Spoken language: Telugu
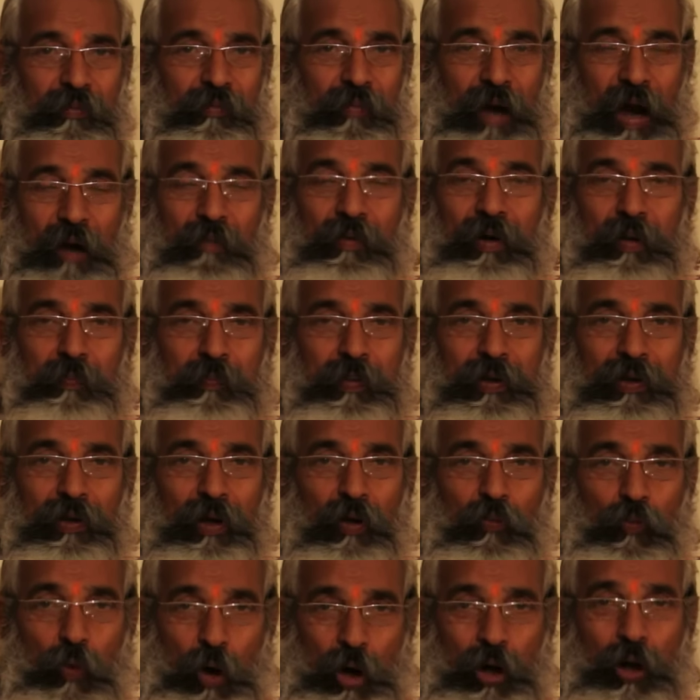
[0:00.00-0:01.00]
మామిడి
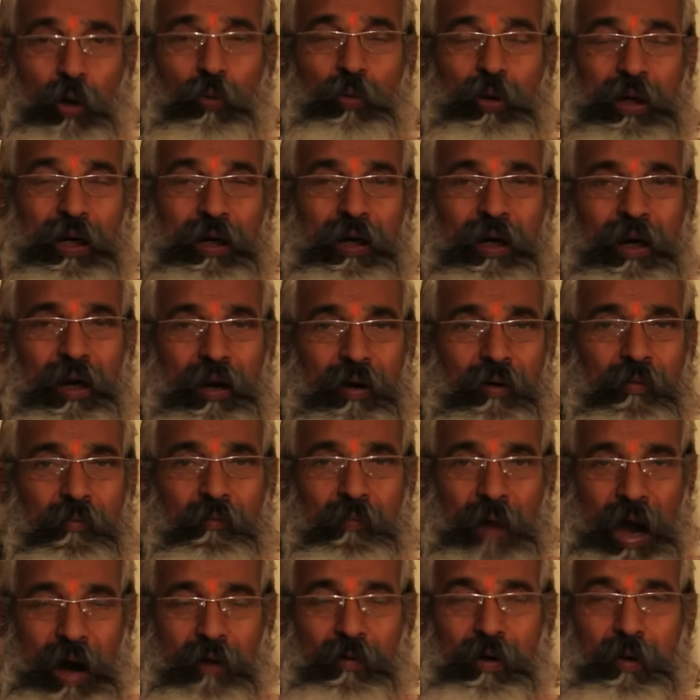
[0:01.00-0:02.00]
పిందెలు ఒగరుకి
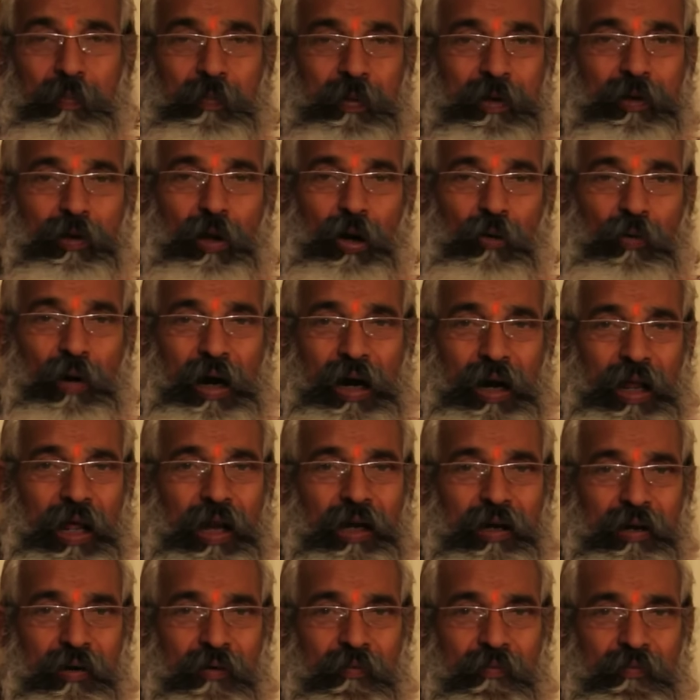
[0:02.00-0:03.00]
మామిడి పిందెలు
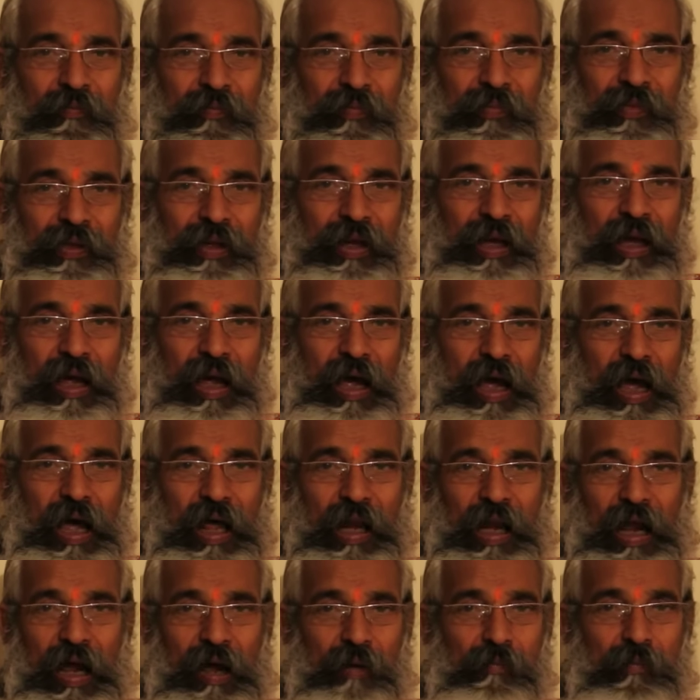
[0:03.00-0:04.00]
వాడాలి
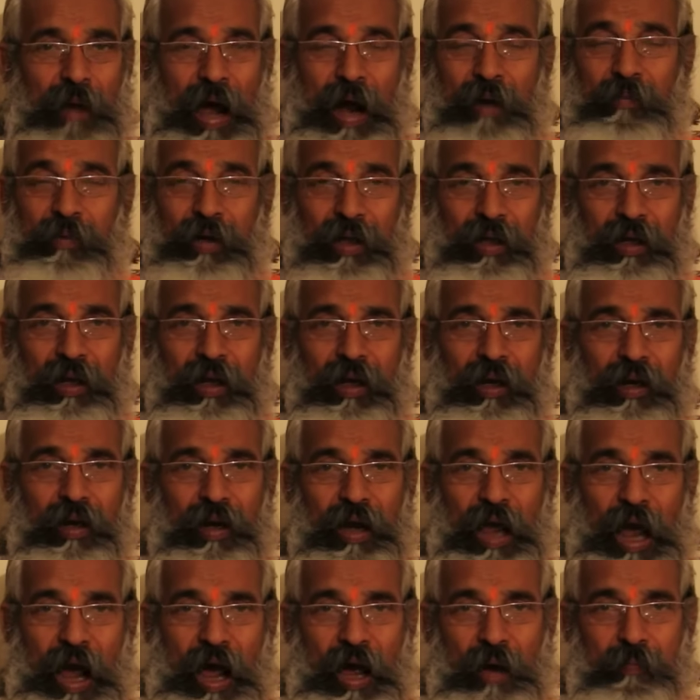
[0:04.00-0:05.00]
అలా మామిడి
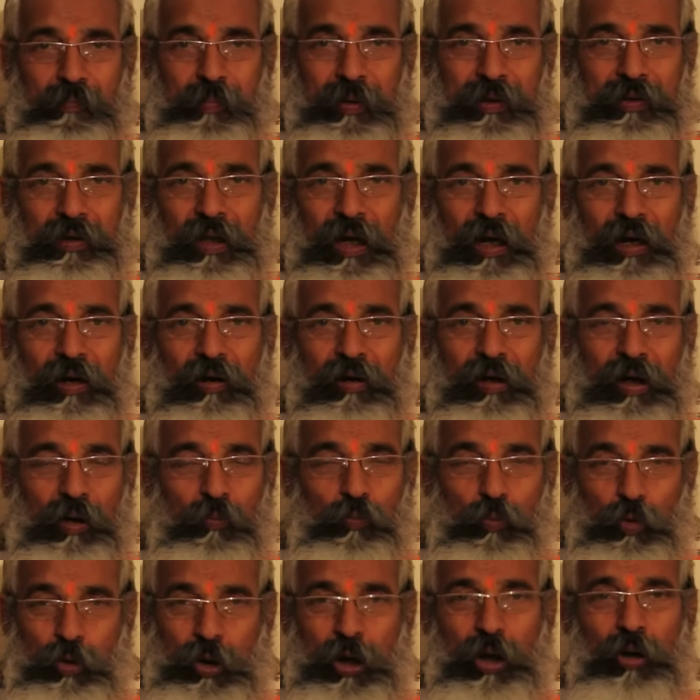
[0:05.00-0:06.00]
ఆ పిందెల యొక్క
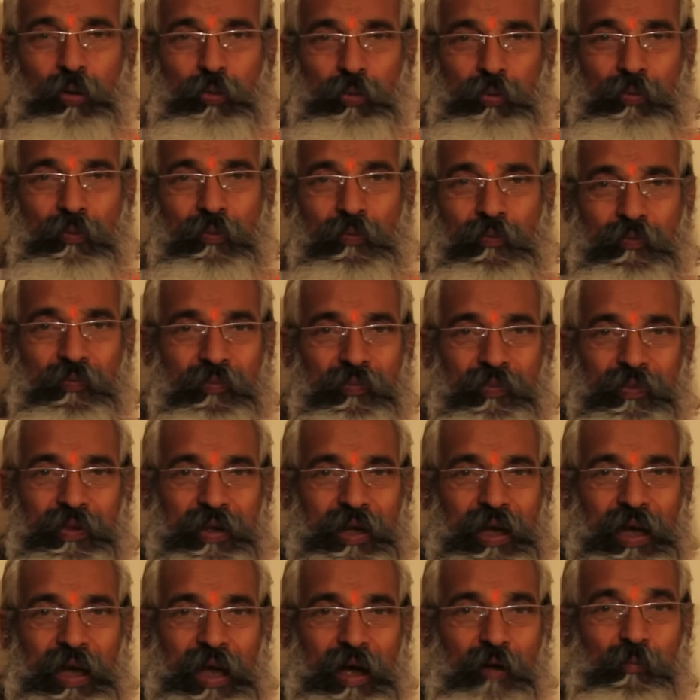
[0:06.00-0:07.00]
ముక్కలు
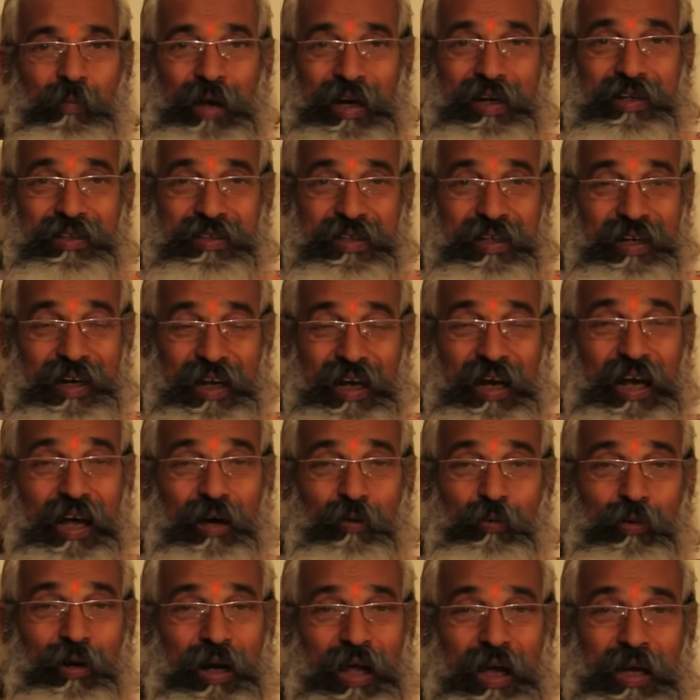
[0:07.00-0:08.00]
మరి చిన్నగా
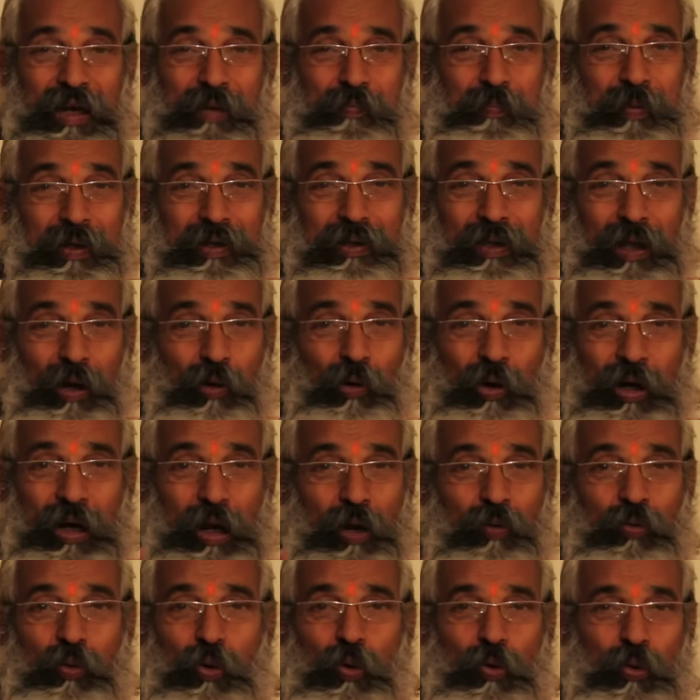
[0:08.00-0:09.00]
ఉన్నాయి పిందెలు అని
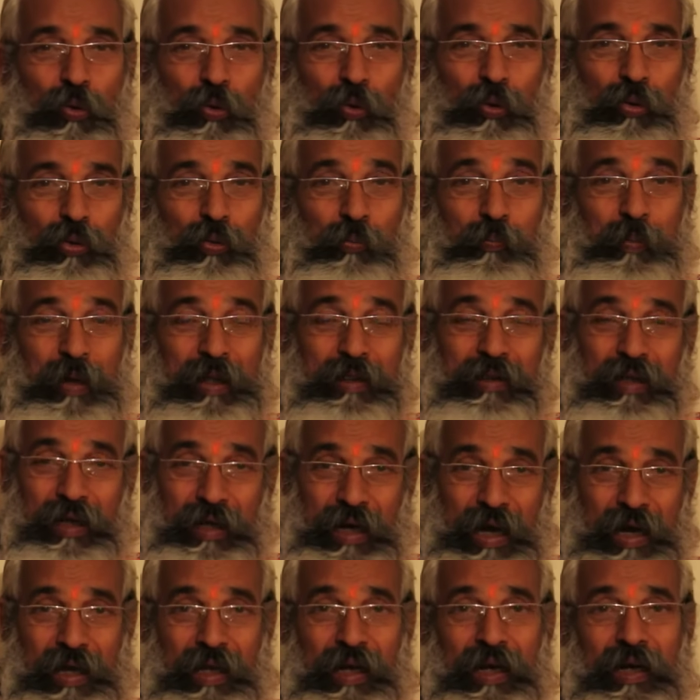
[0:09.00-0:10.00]
అనుకోకూడదు పెద్ద
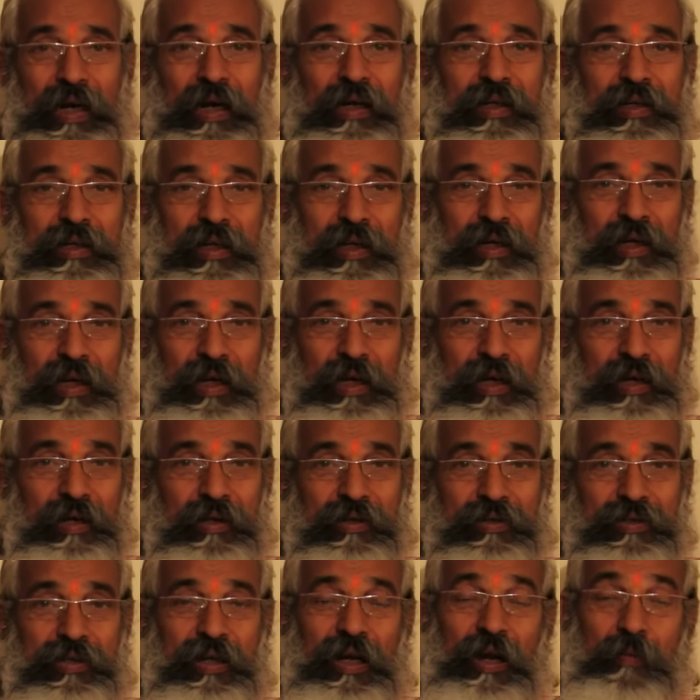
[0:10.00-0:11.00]
కాయల కంటే
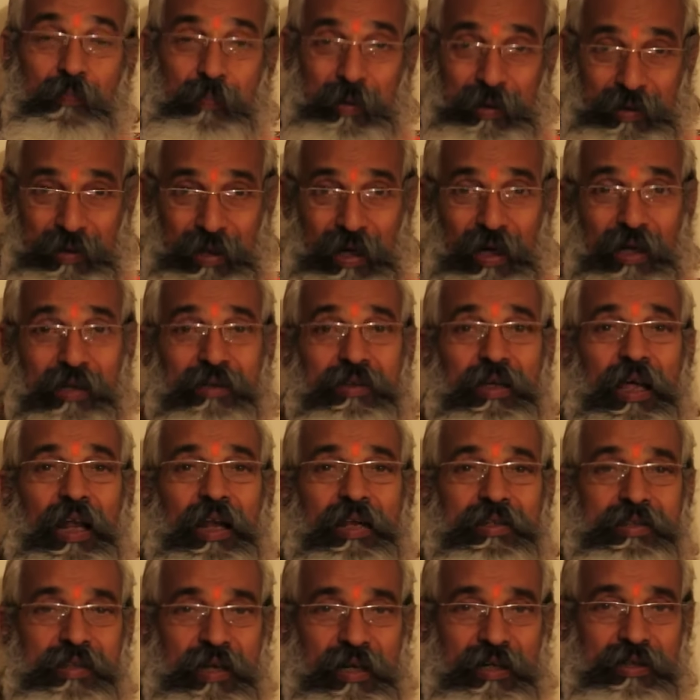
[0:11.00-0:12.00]
చిన్న పిందెలే
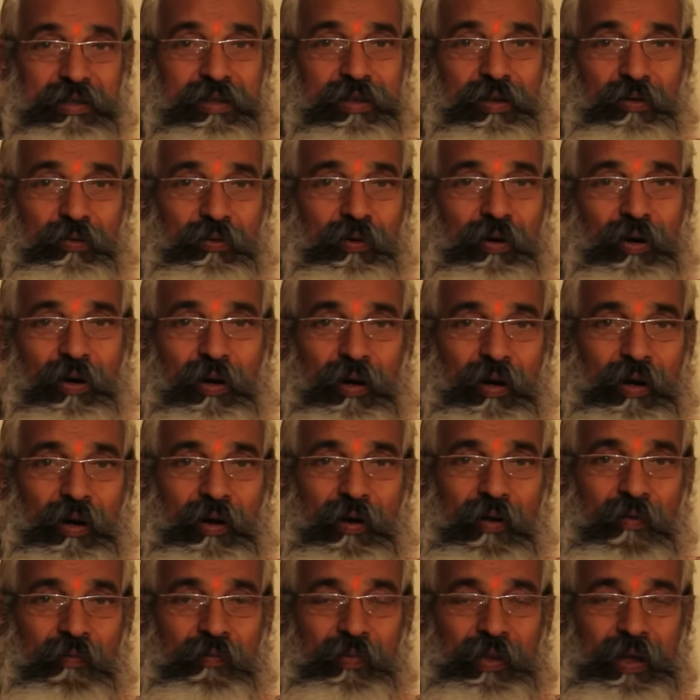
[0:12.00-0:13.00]
చాలా శ్రేష్టం
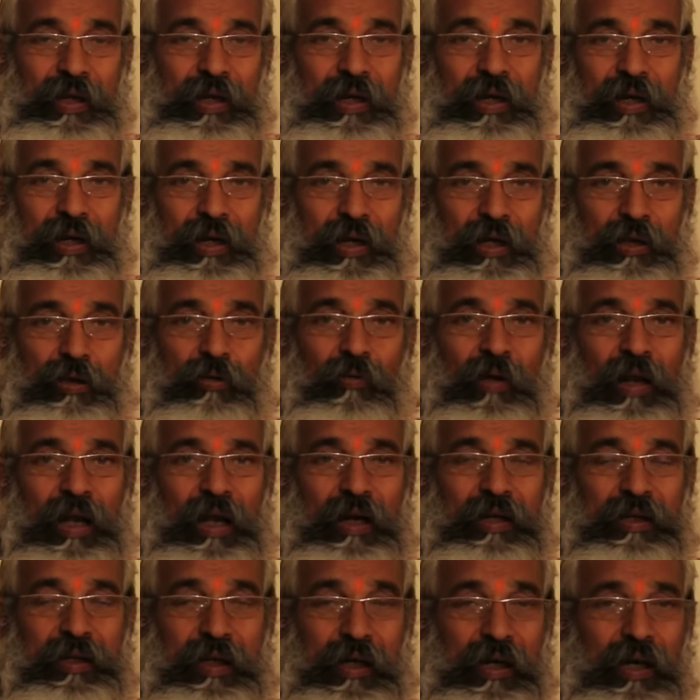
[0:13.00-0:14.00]

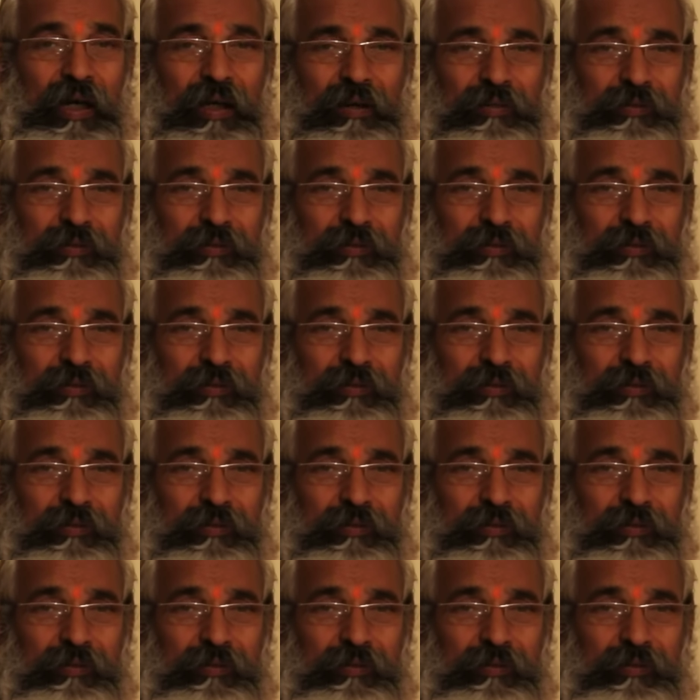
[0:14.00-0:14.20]
ఎందువల్లంటే